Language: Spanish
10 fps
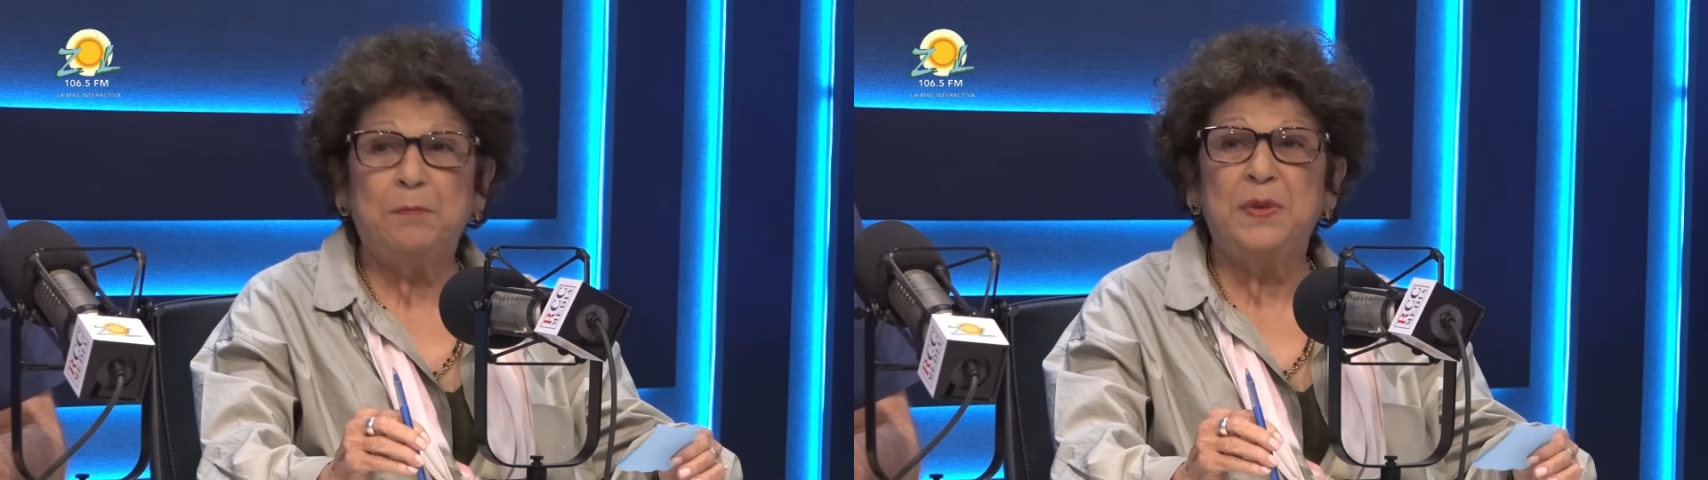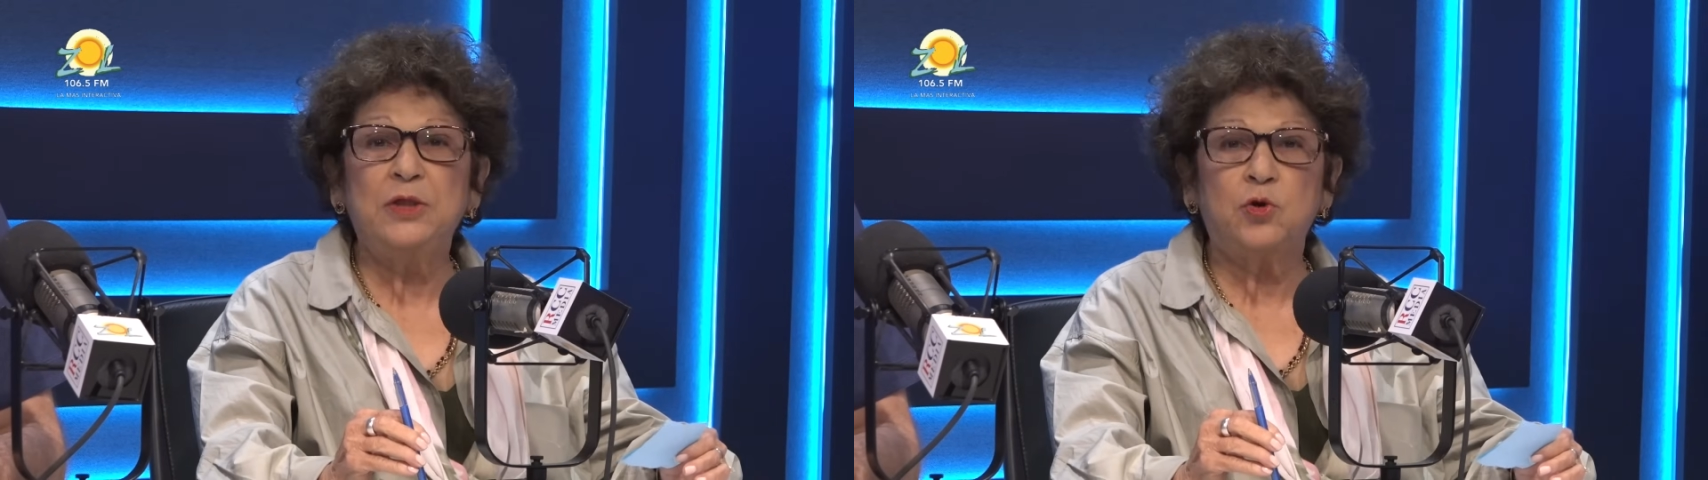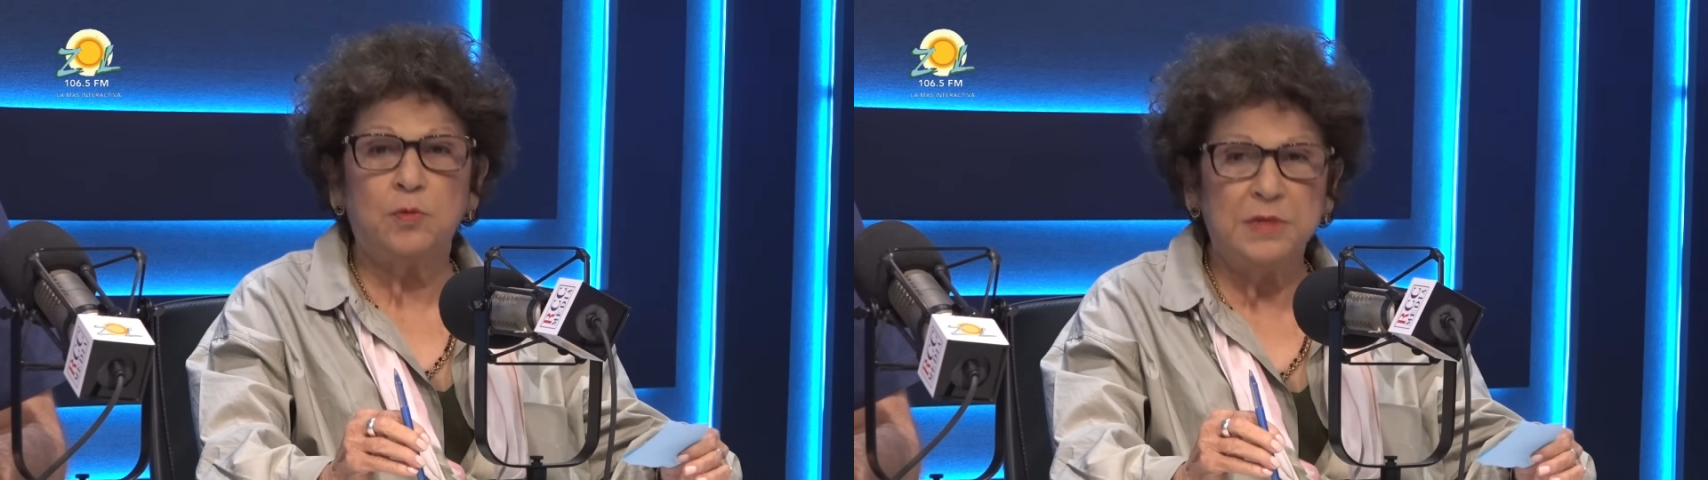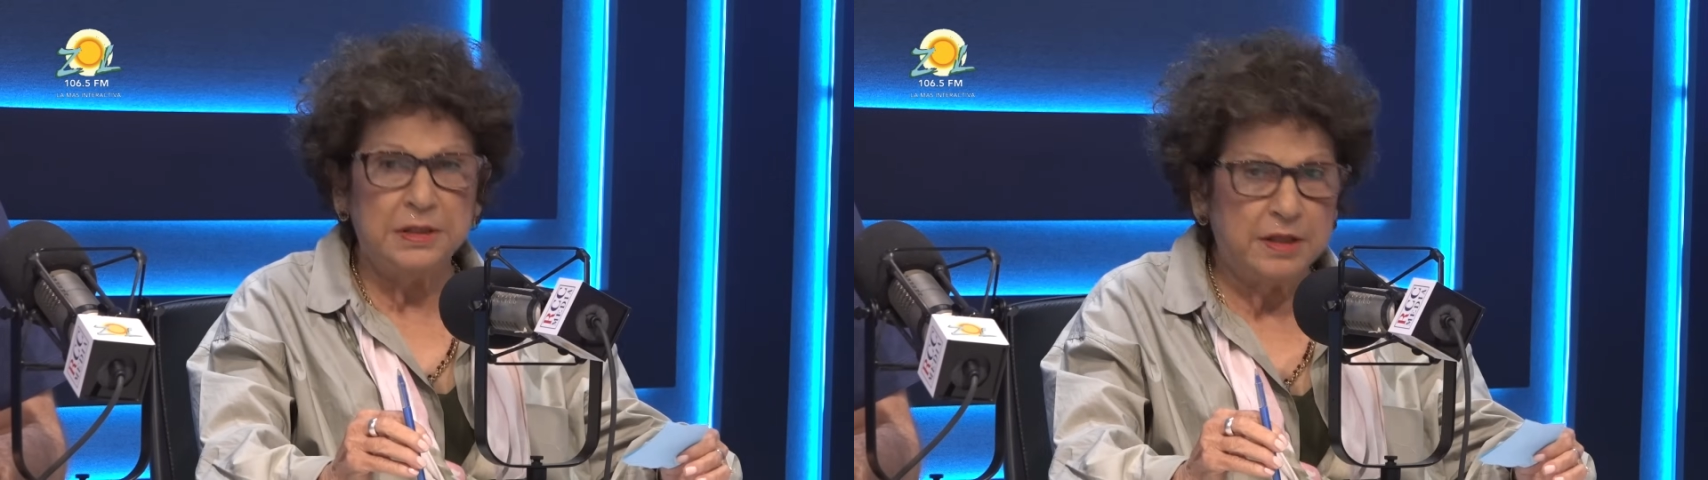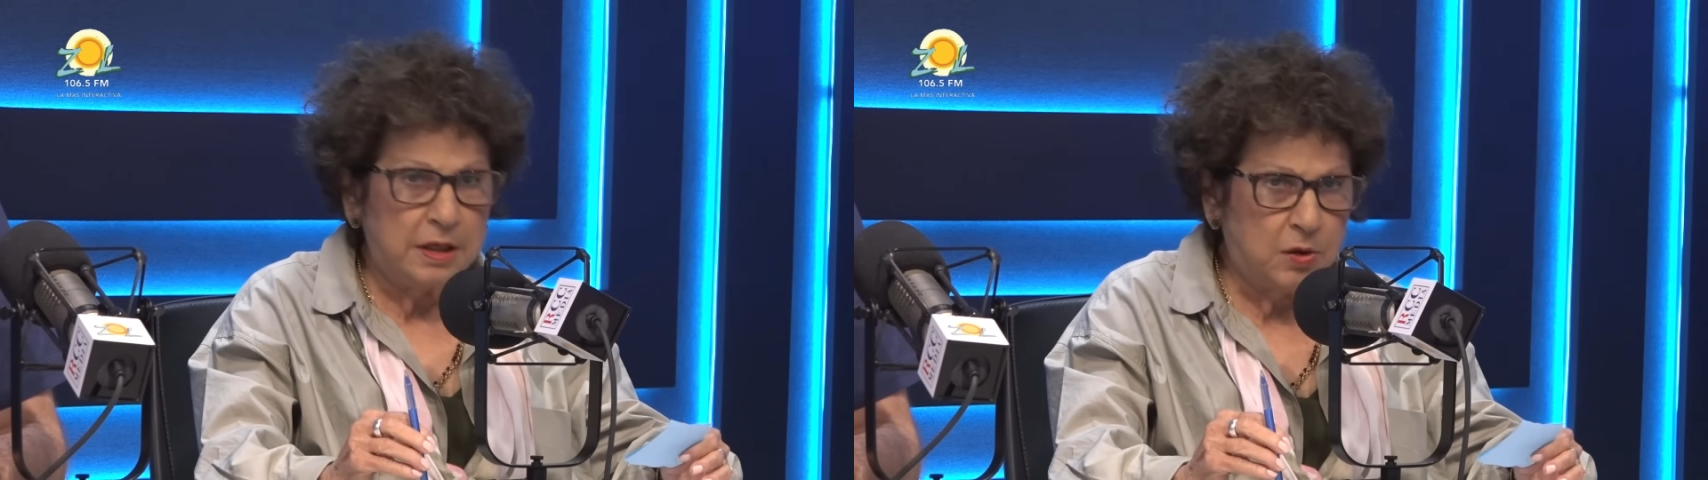Pedro Mir
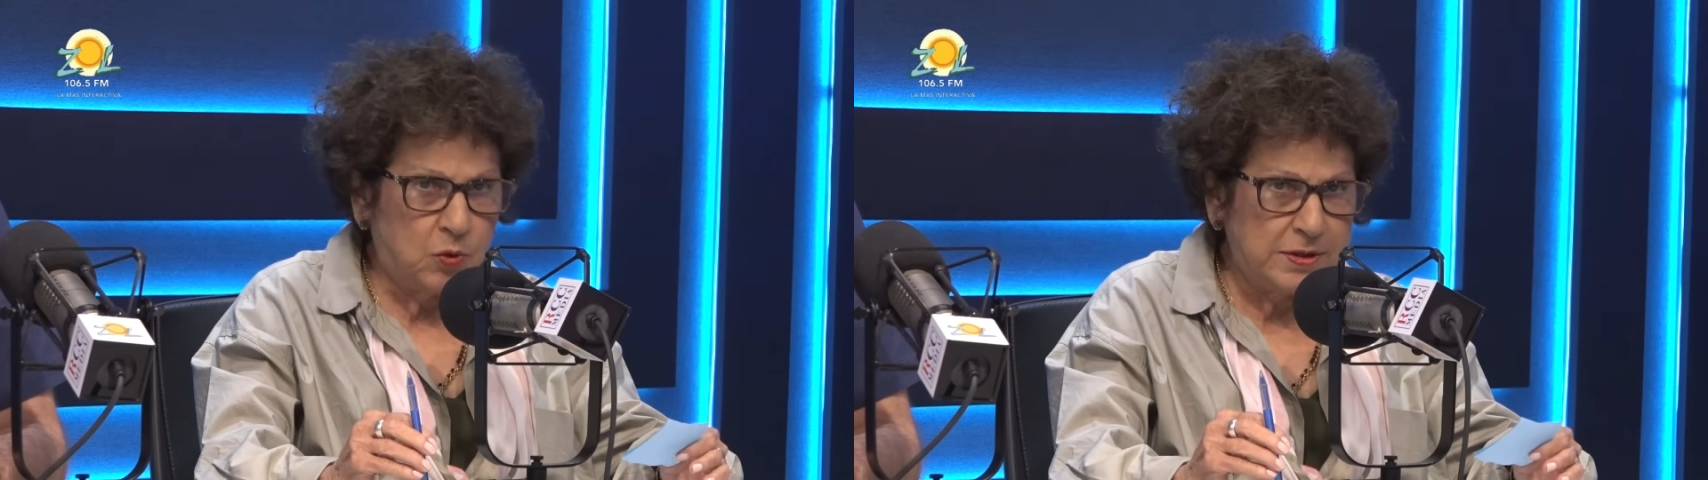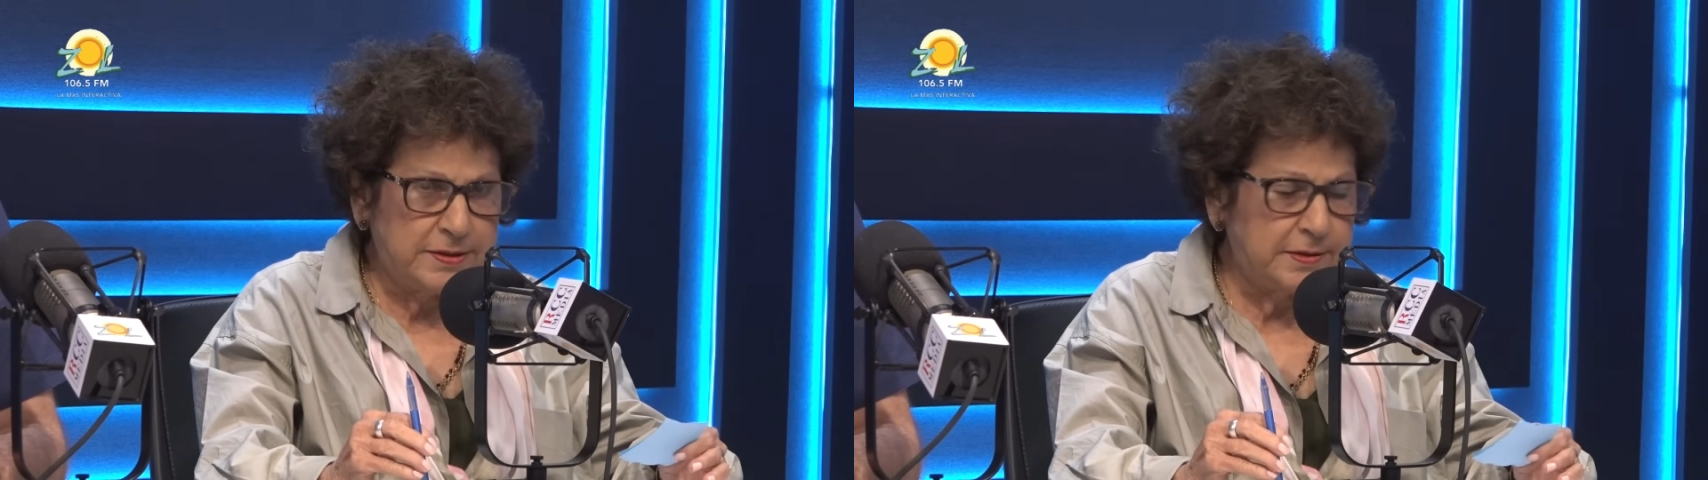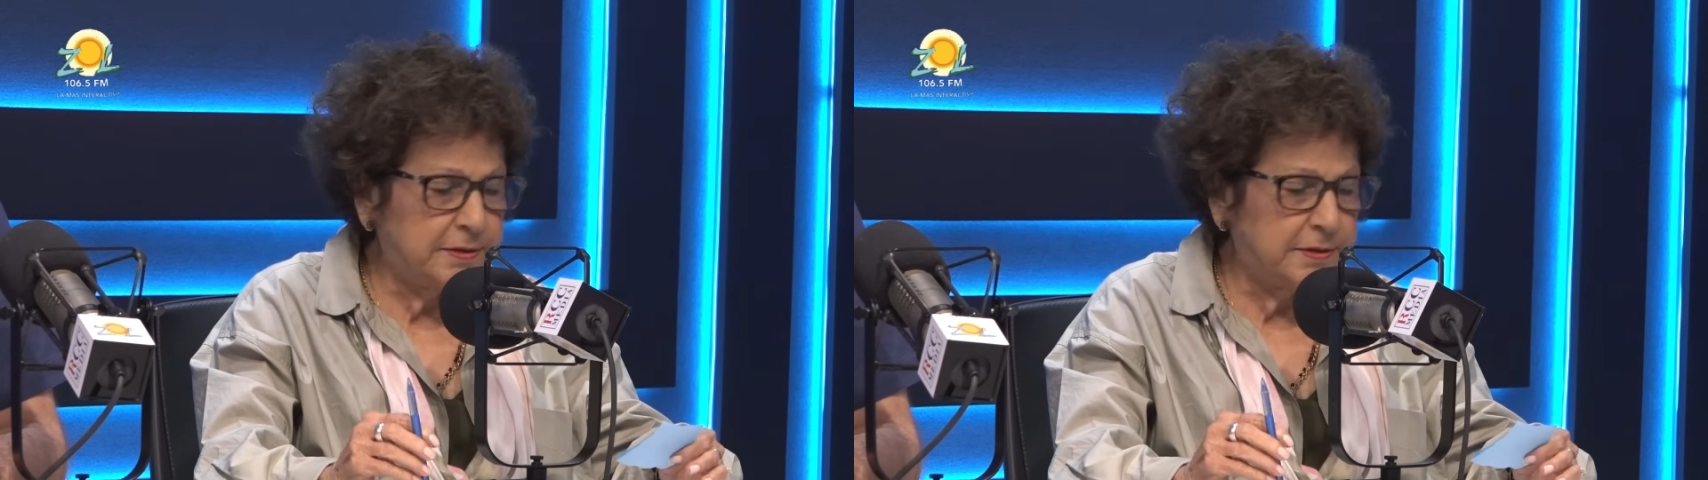de la UAS.